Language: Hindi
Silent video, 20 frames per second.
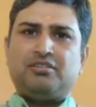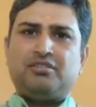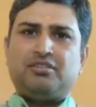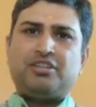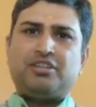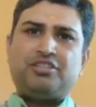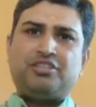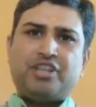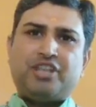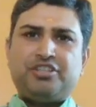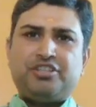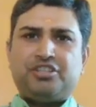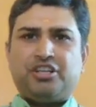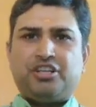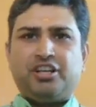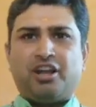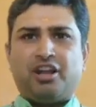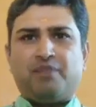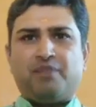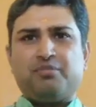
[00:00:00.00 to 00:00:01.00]
एक जय श्री
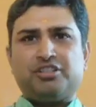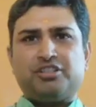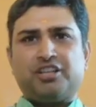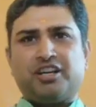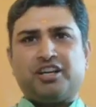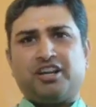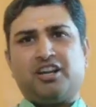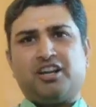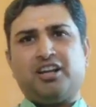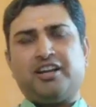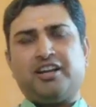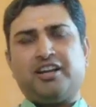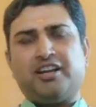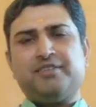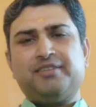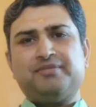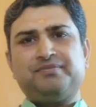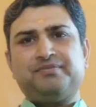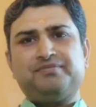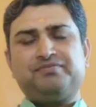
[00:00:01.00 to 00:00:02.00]
राम का जयकारा लगाएं
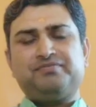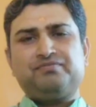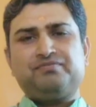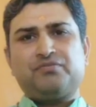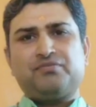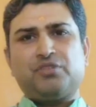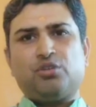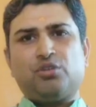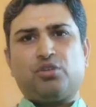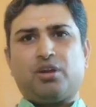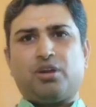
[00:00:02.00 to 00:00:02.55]
और